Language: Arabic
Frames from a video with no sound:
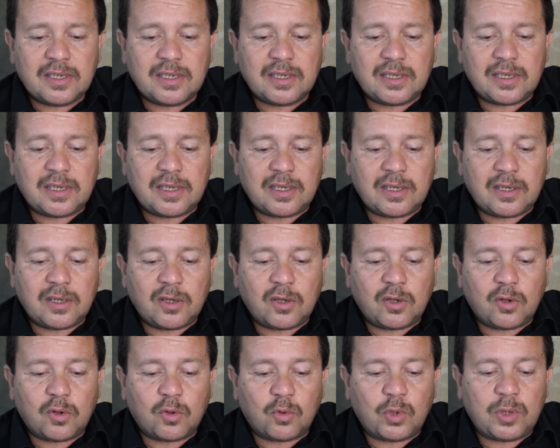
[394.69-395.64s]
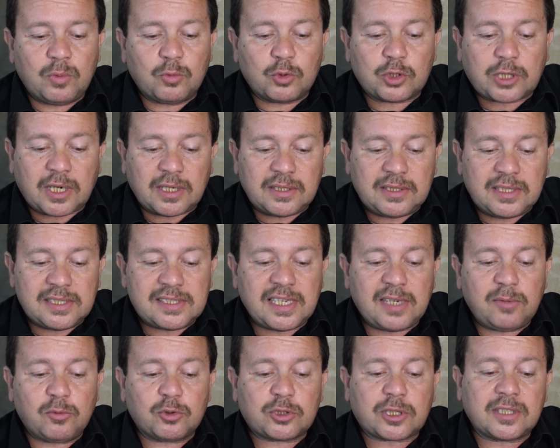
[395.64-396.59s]
آه، والمتردد
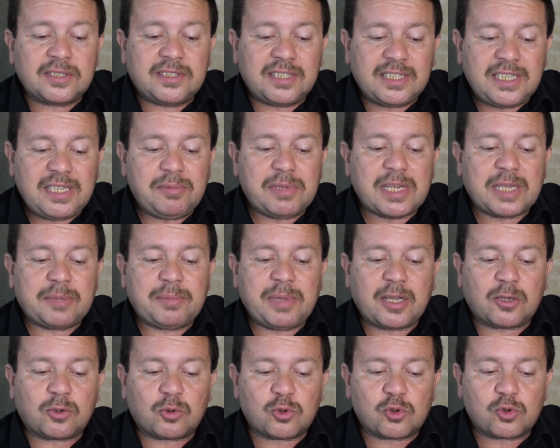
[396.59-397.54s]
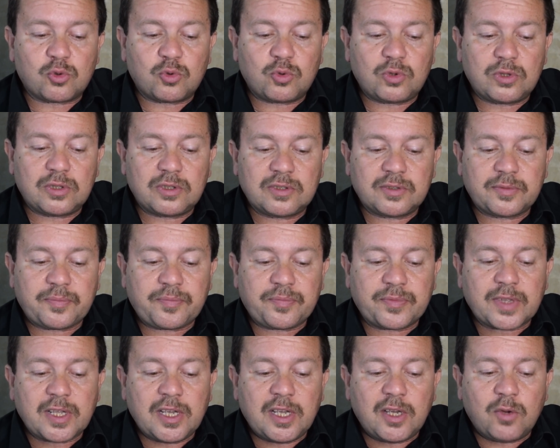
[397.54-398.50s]
زي المترددين من اتباع الرسل
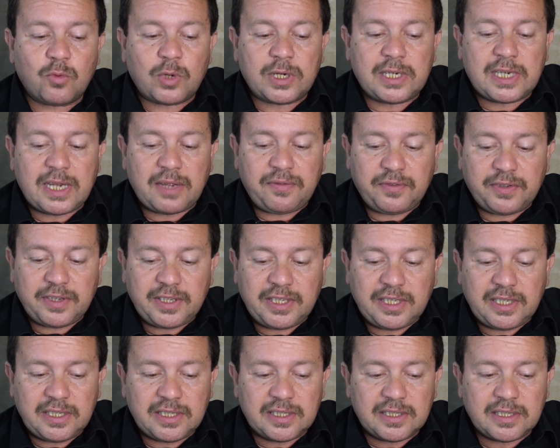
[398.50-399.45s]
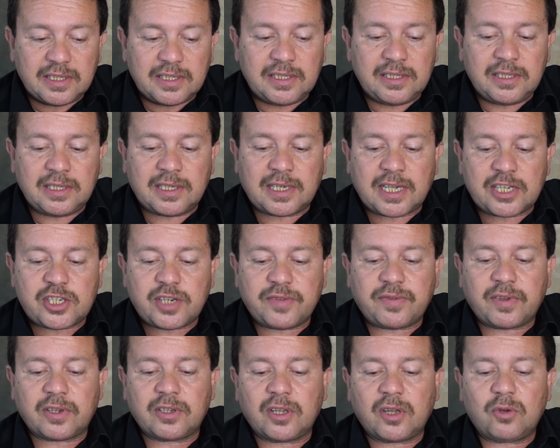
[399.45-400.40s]
والنفعي إن
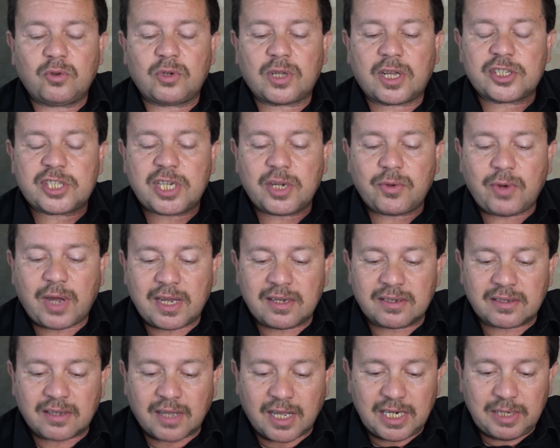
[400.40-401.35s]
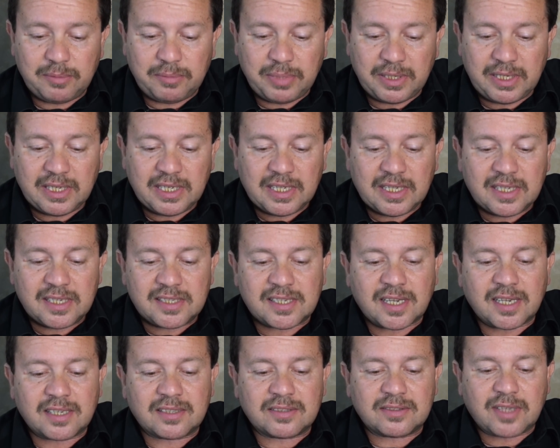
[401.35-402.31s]
كشف الله الغشاوة عن قلبه
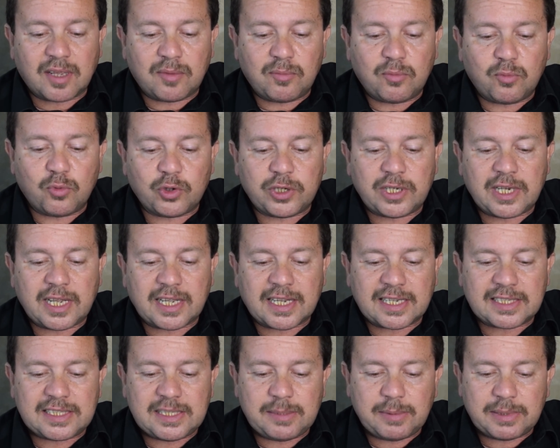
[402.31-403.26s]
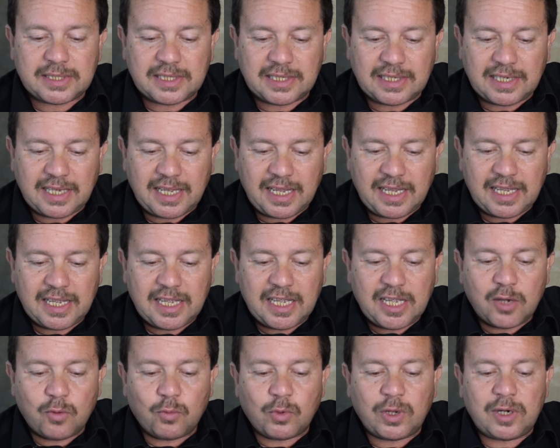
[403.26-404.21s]
سينضم إلى كتيبة الله
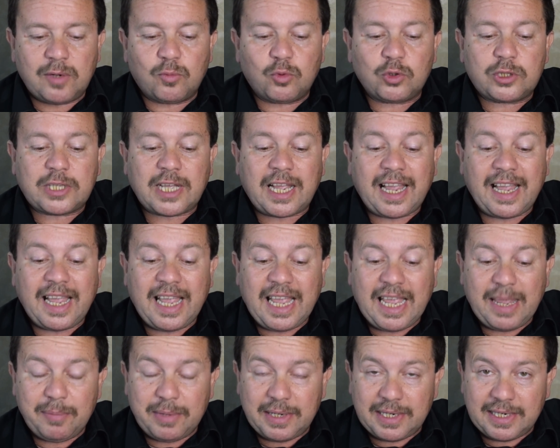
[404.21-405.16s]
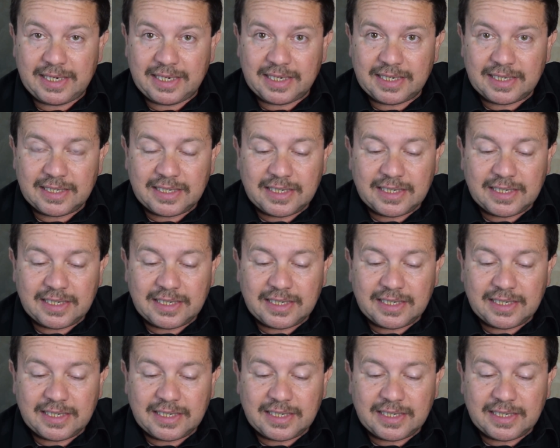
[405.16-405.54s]
والمتحامل